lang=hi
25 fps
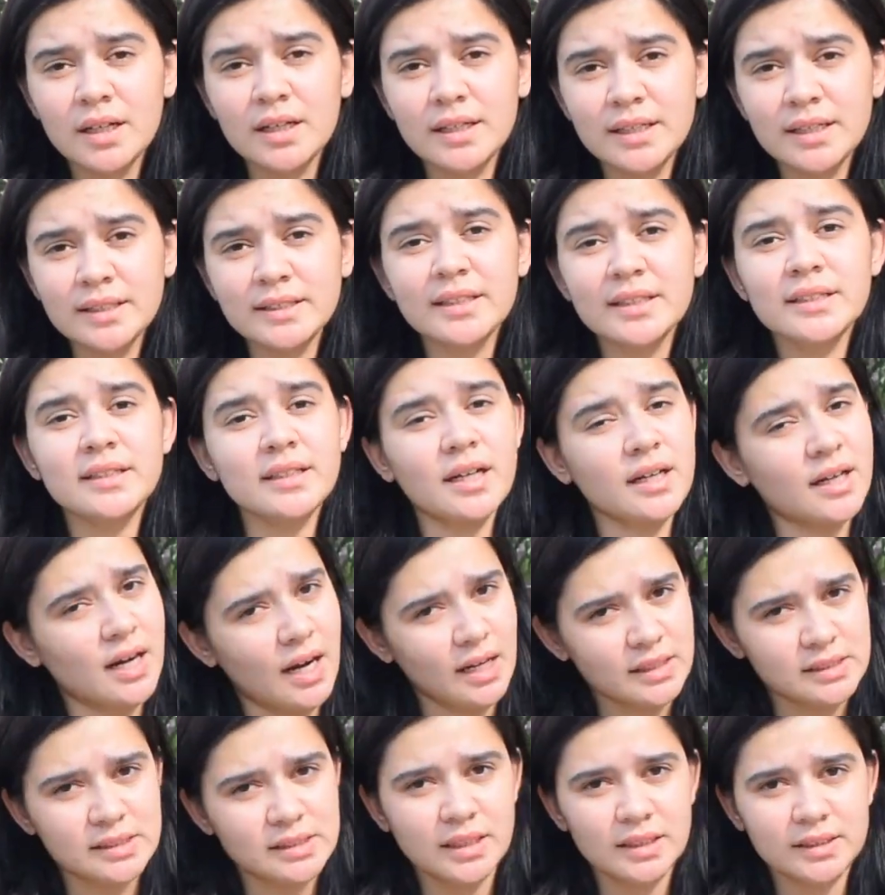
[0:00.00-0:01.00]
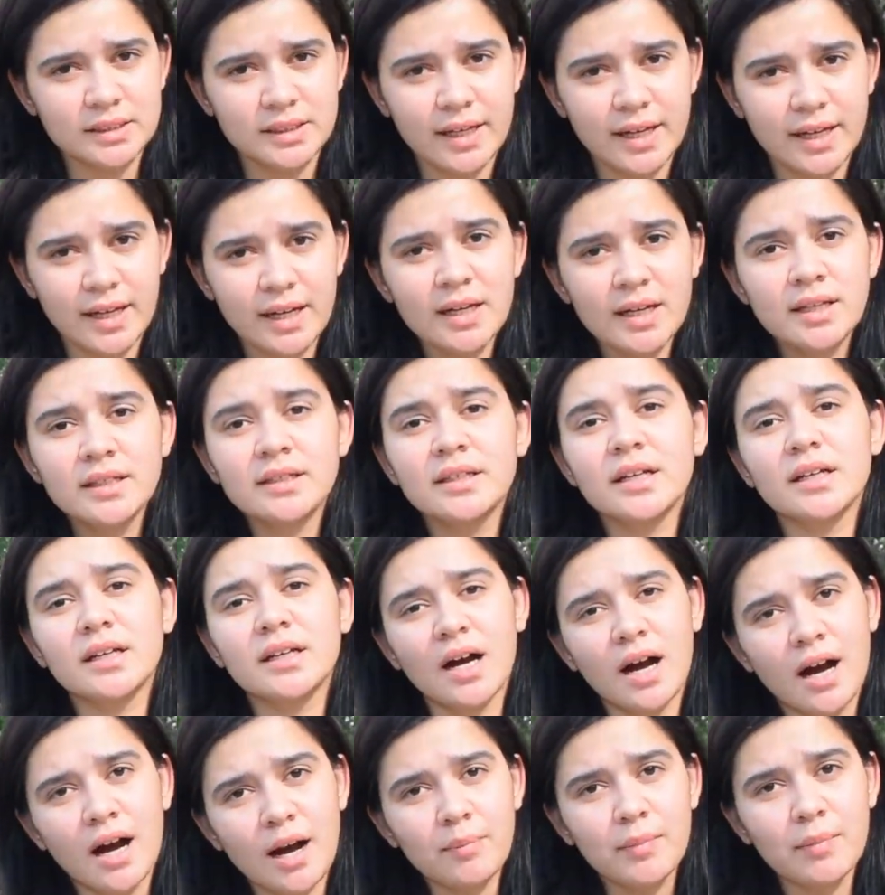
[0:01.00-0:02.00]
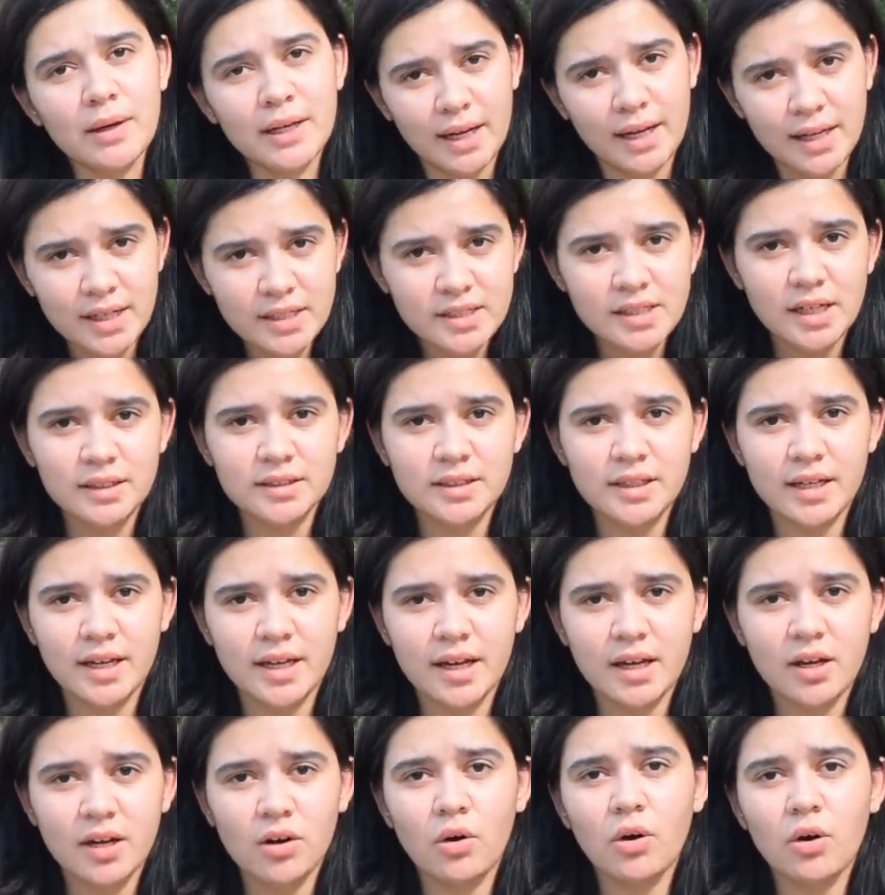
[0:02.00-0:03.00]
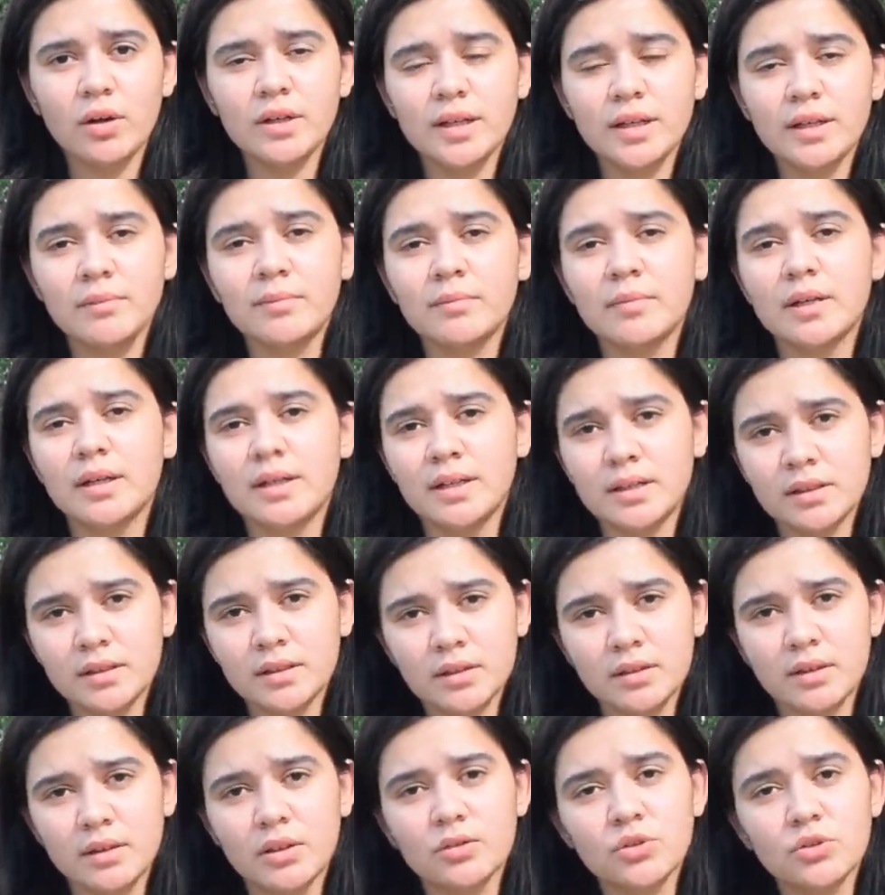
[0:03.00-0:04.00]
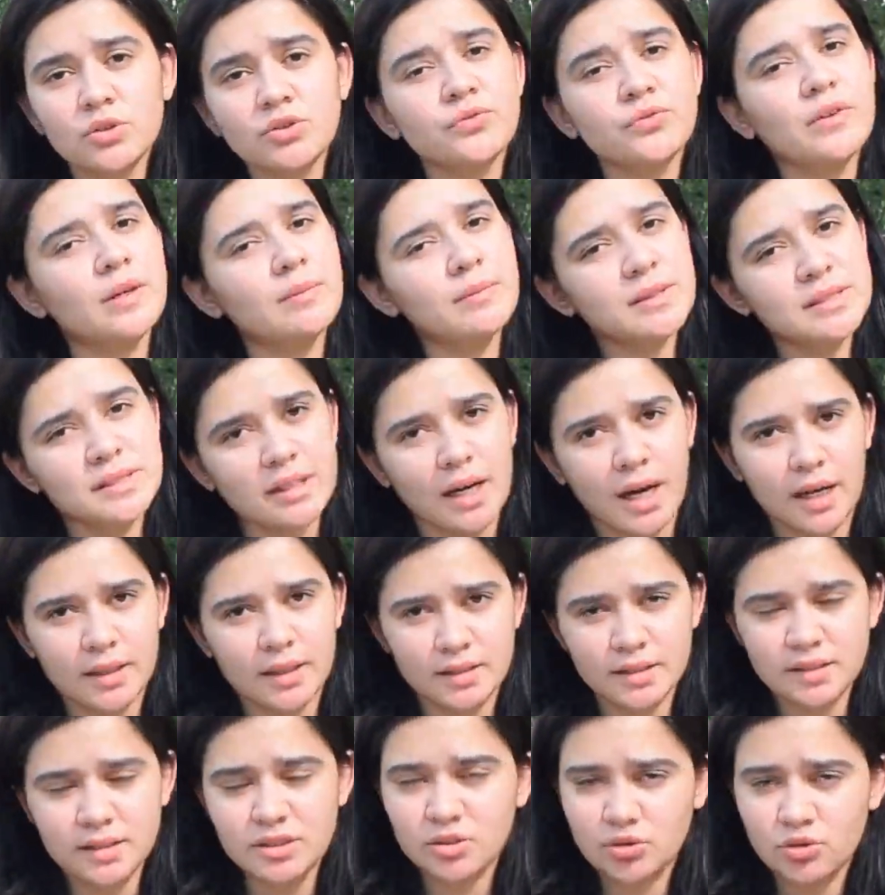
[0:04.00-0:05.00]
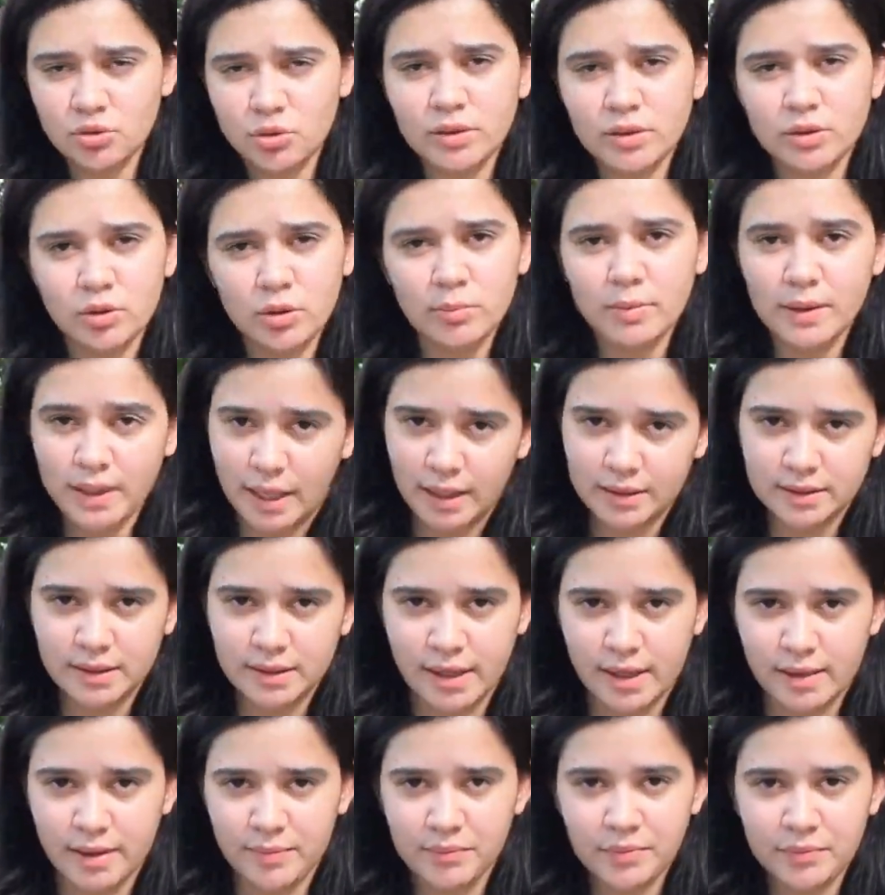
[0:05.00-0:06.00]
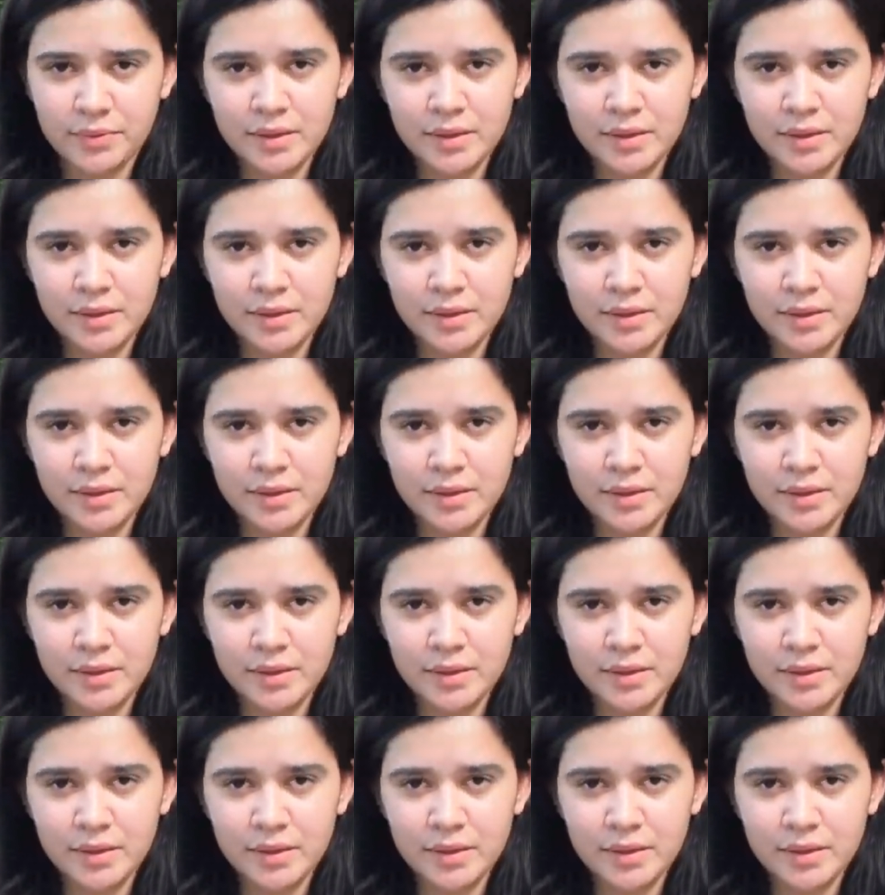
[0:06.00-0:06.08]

इनकी क्या खासियत है ये कहाँ बनाई जाती है और इन इन कुछ फेमस आर्टिस्ट जो इनको बनाते हैं